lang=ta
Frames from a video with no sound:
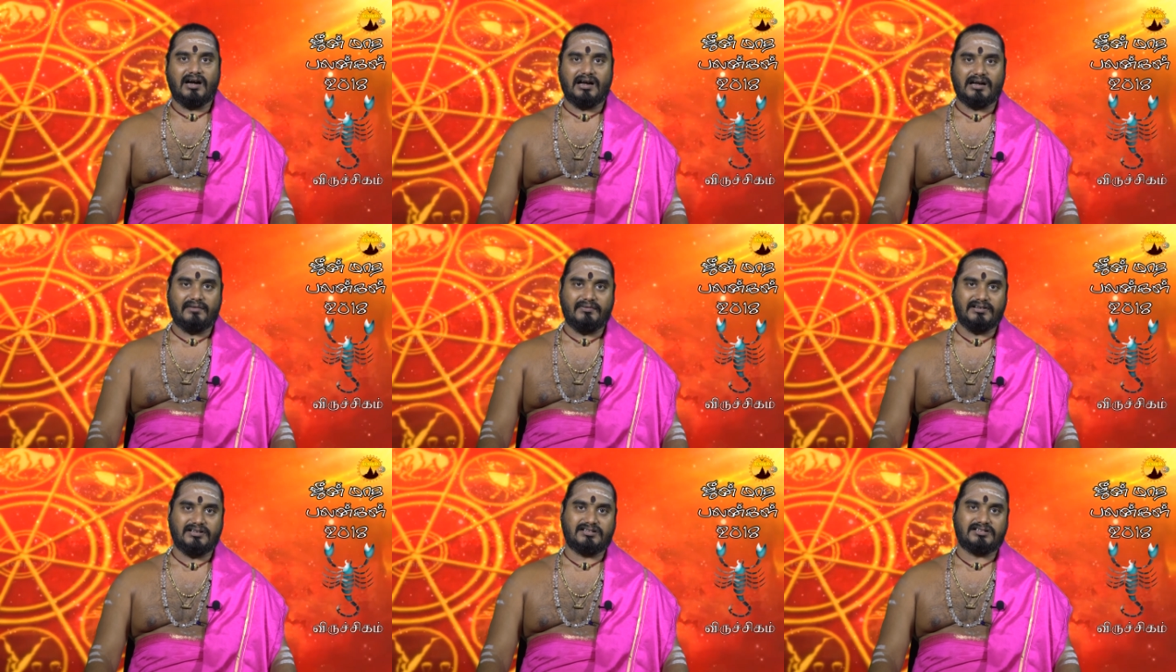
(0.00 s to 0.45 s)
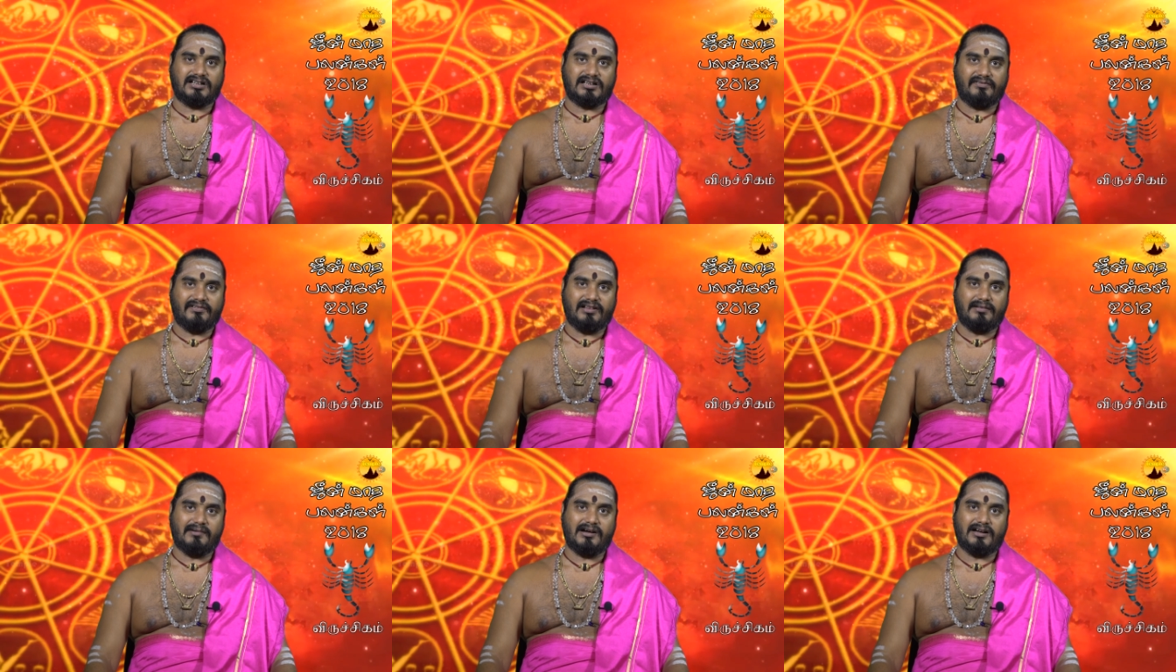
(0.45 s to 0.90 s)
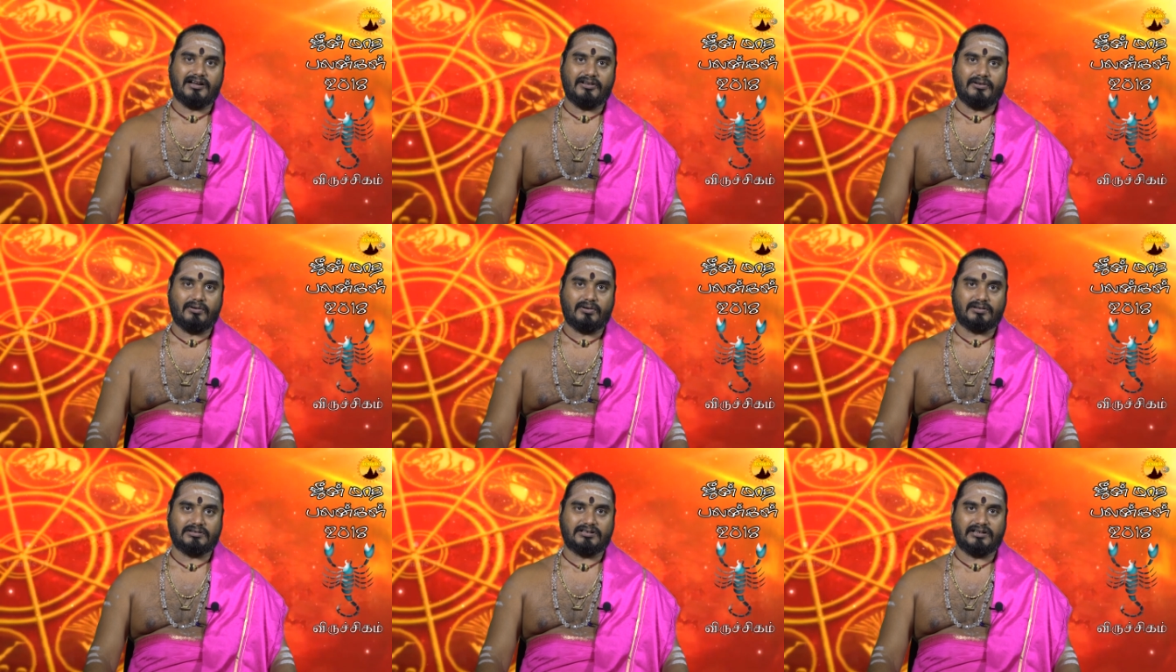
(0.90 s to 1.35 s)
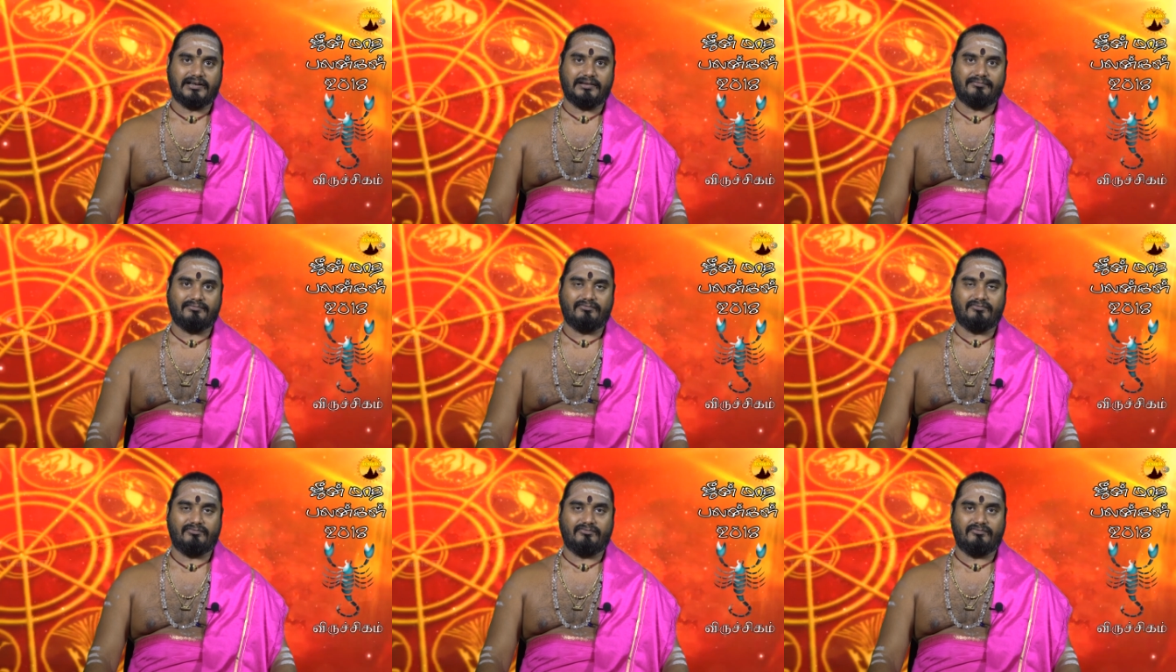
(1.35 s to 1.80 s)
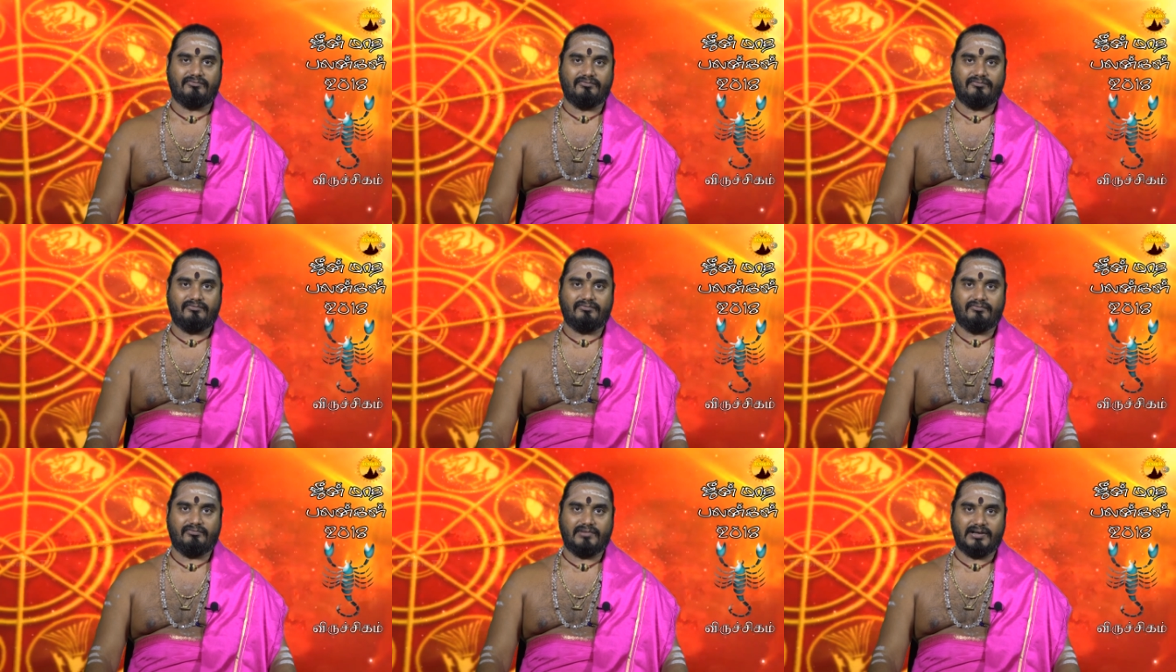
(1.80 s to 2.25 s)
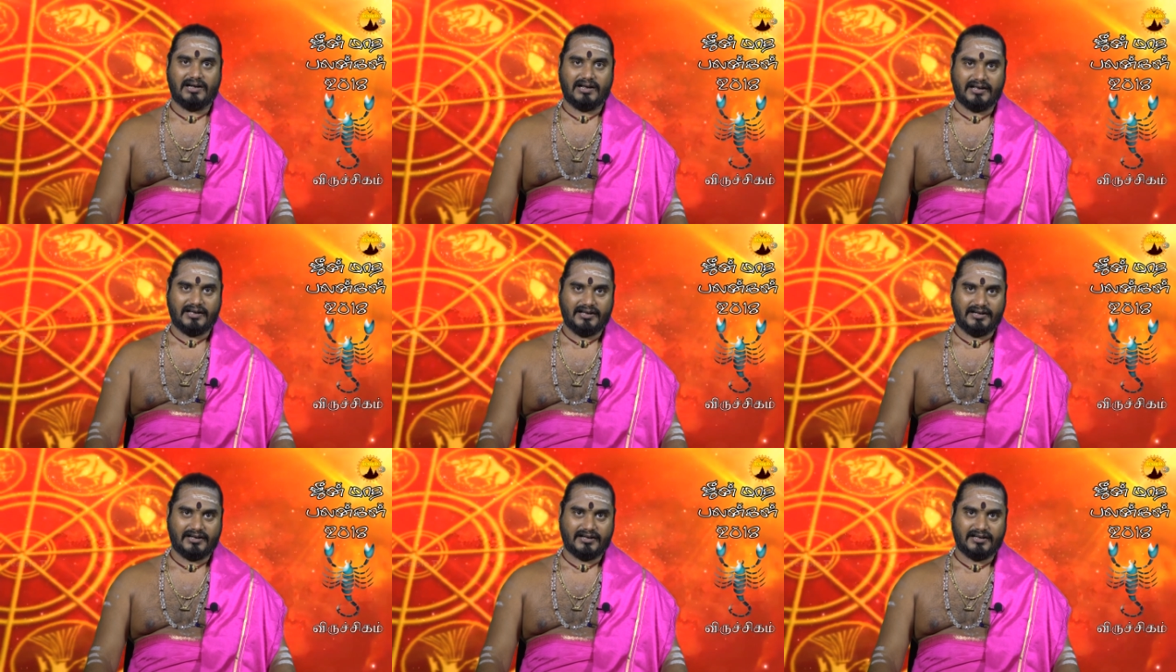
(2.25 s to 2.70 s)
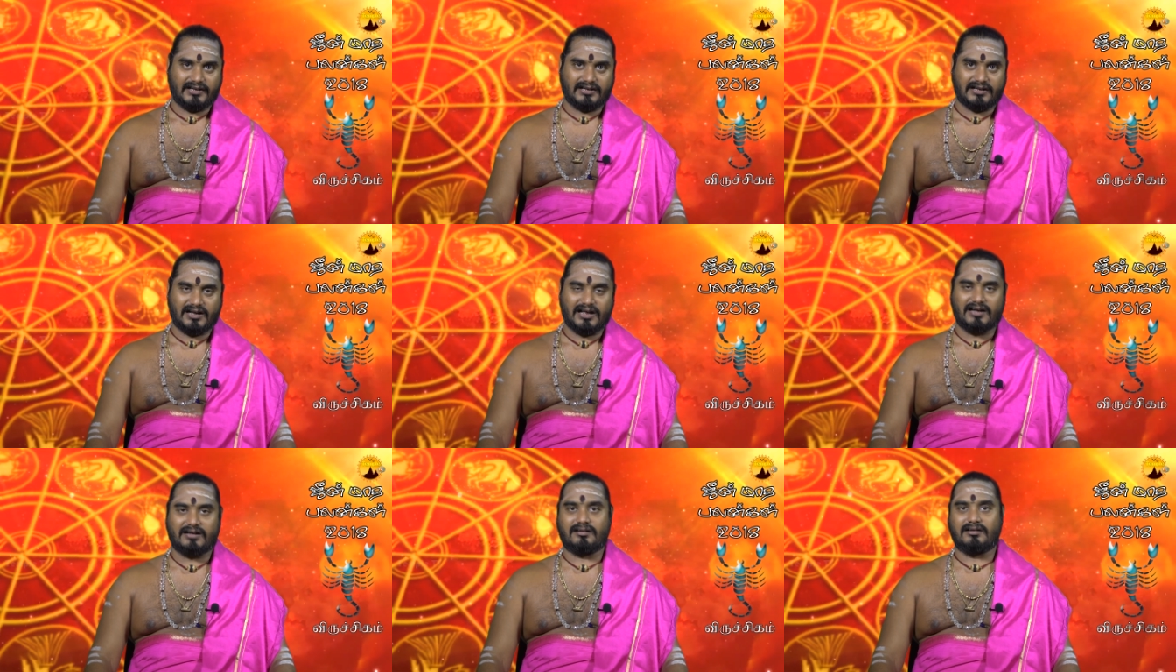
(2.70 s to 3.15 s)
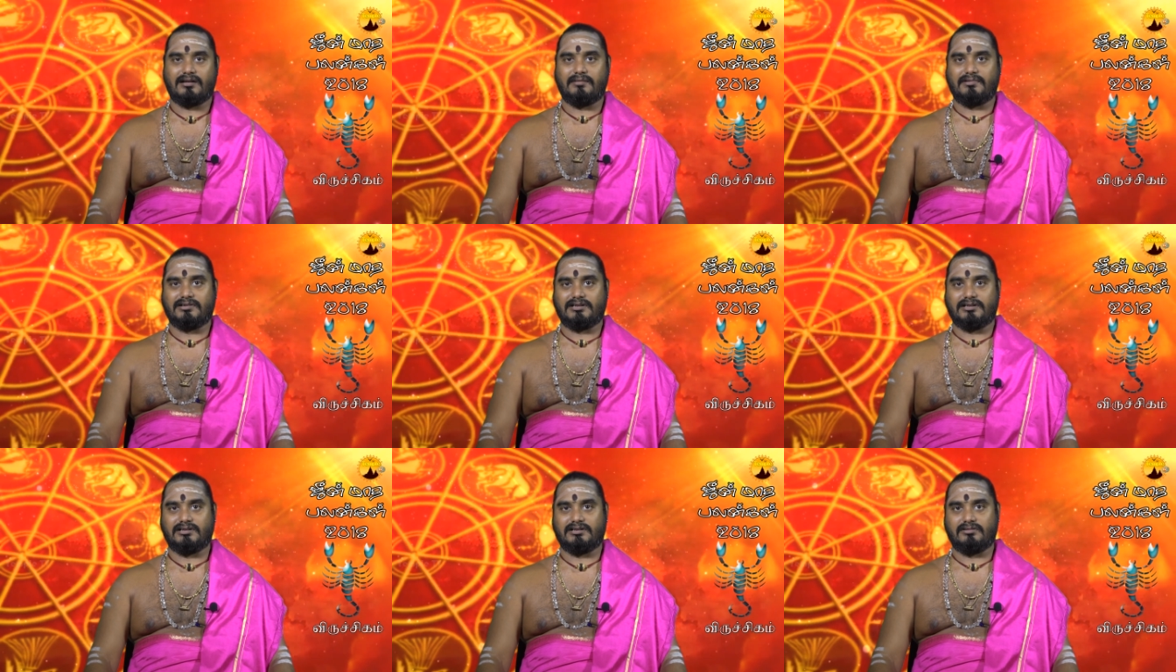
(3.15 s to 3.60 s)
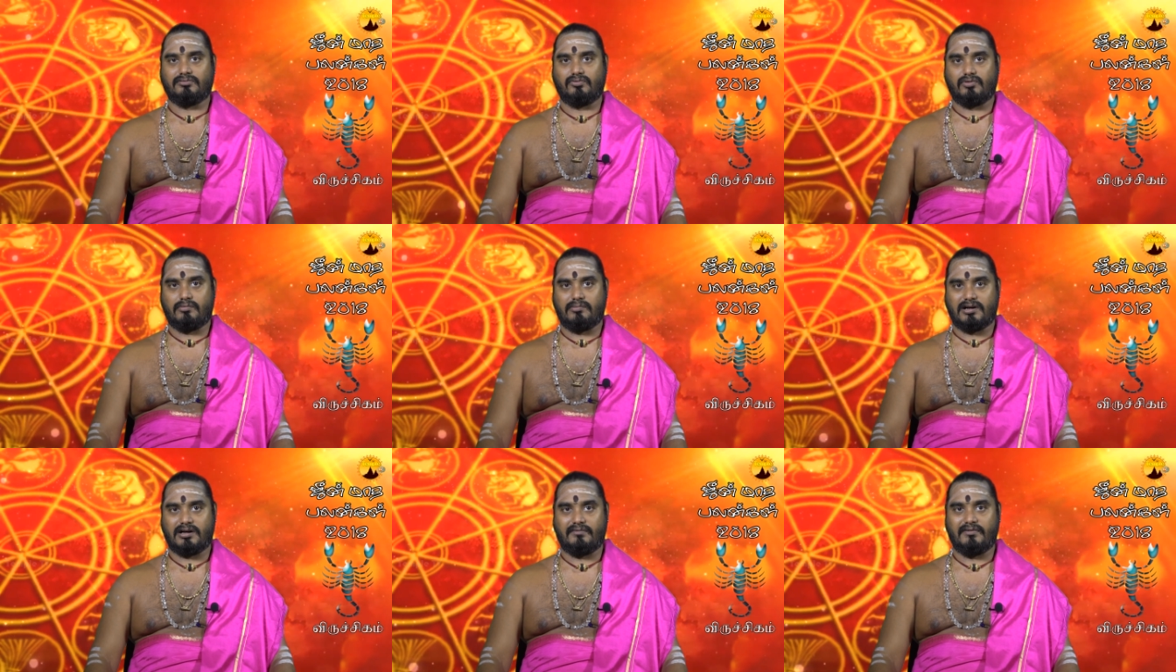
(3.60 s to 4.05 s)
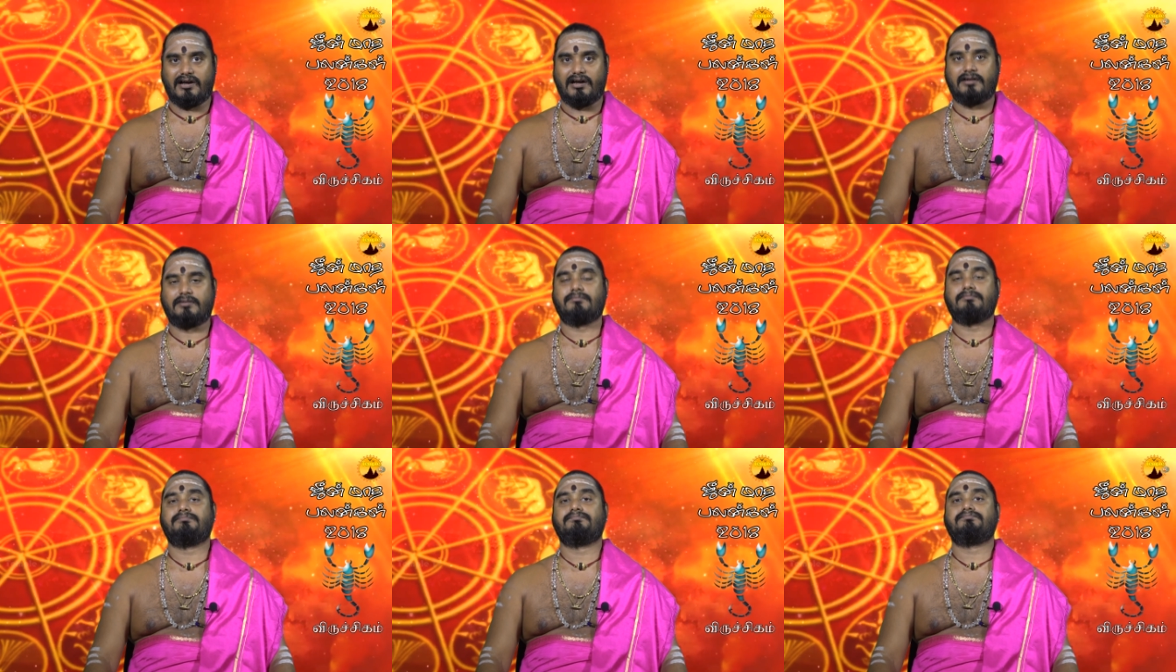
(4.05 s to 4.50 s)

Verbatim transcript: அறுபது சதவீதமான யோகத்தையும் வழங்கியிருக்கின்றார் நமது குரு பகவான்